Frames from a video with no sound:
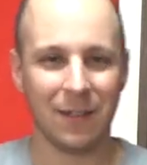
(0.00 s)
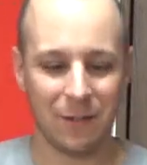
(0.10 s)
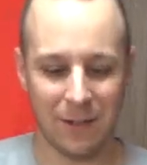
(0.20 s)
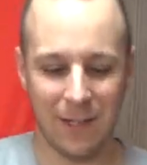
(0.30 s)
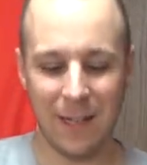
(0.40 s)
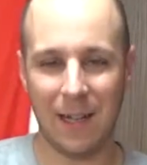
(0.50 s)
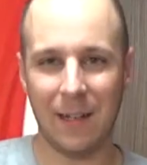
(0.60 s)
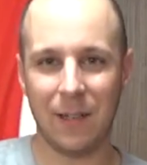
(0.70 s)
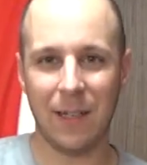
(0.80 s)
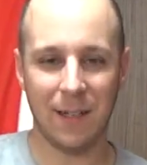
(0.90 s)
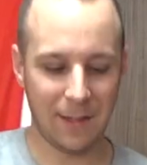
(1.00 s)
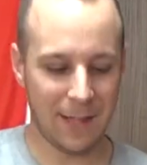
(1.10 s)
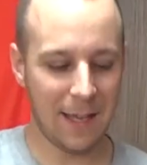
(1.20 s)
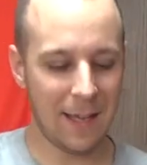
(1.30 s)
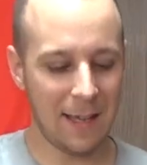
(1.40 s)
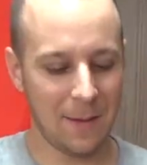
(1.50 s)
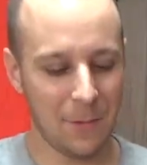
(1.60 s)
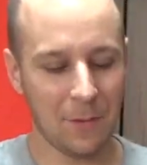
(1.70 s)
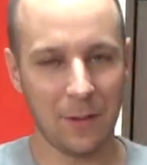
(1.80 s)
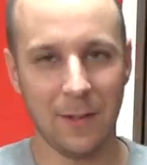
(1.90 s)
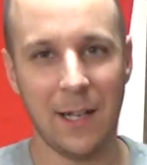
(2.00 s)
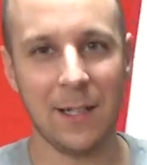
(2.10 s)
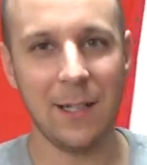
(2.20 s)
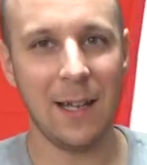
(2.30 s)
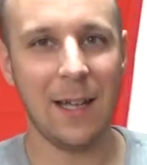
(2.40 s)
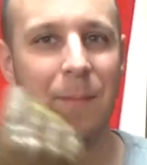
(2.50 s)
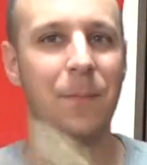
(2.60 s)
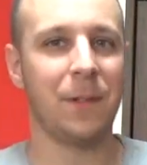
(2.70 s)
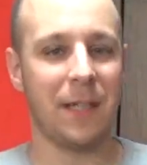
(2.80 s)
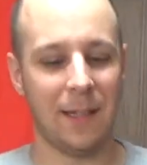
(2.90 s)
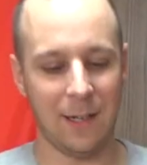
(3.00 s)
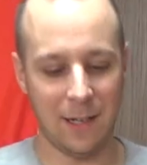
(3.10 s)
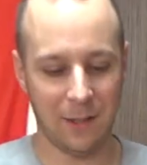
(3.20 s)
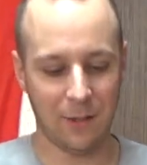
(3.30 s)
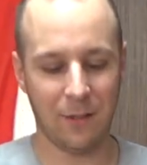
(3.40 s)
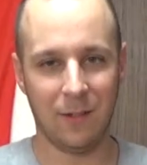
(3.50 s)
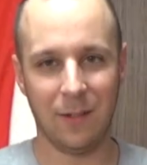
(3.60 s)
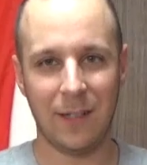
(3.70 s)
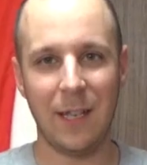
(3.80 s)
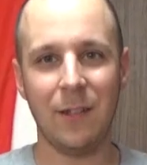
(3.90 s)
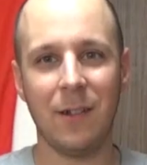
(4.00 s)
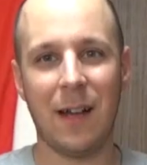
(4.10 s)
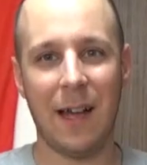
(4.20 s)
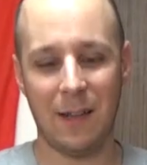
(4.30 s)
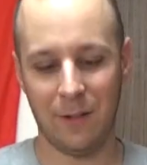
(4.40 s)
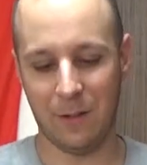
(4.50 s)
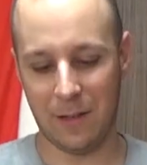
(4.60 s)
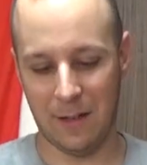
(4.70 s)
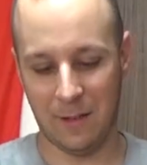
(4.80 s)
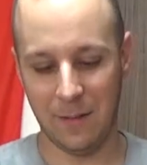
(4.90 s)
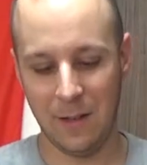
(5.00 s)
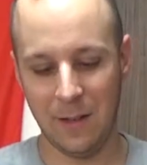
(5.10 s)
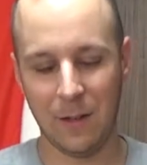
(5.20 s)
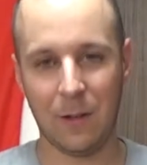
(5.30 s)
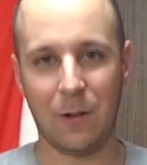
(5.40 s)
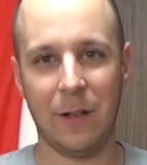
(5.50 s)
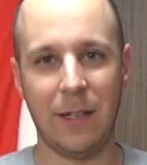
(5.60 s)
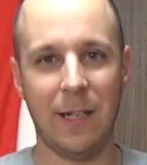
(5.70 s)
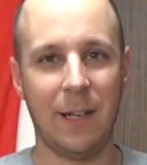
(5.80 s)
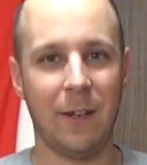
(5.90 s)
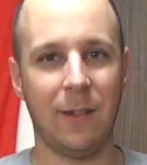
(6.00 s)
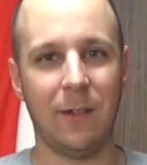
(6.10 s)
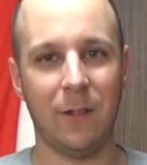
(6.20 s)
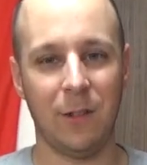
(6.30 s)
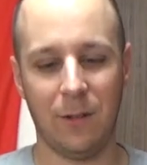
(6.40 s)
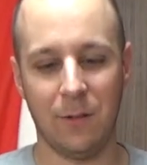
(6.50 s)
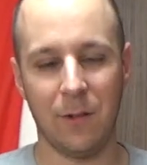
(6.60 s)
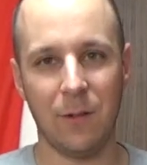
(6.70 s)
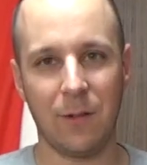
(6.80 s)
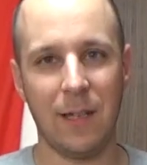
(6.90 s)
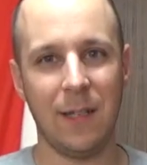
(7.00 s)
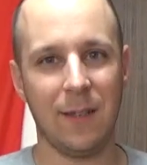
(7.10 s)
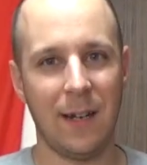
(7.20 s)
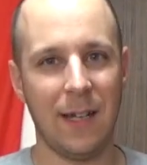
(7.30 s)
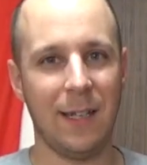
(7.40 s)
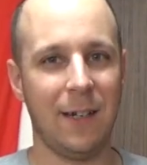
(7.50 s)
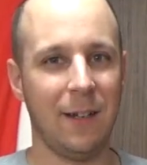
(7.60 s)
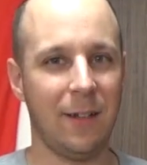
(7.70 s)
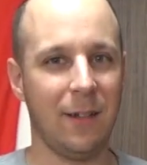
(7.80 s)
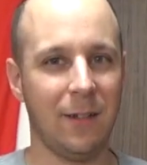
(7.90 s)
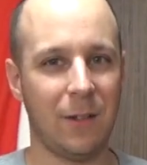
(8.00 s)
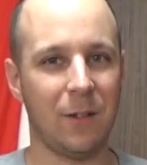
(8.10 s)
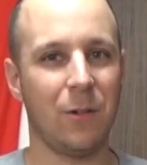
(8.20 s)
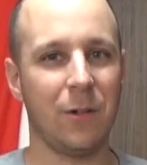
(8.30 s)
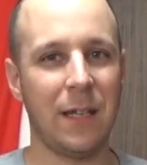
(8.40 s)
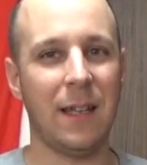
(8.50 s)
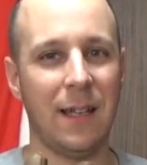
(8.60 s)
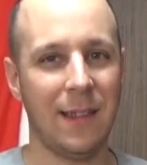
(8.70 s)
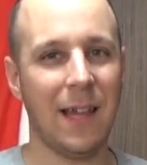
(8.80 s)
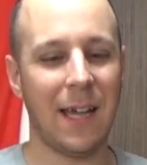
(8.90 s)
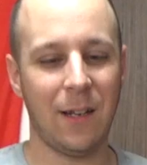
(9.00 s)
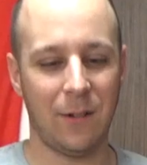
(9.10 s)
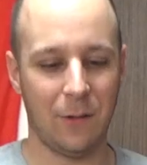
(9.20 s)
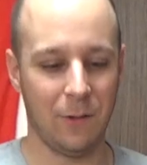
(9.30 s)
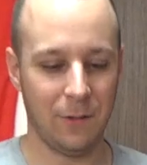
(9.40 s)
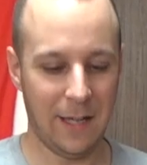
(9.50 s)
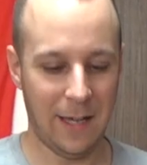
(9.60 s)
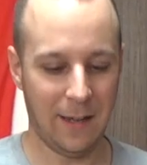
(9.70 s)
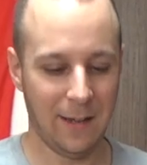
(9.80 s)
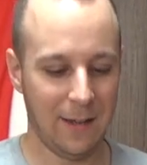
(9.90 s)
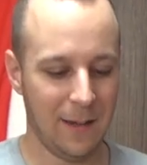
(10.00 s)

これが手袋なしでぶつけたらちょっと傷が入るとか黒いになるとちょっと動きづらいになると動きたいの方で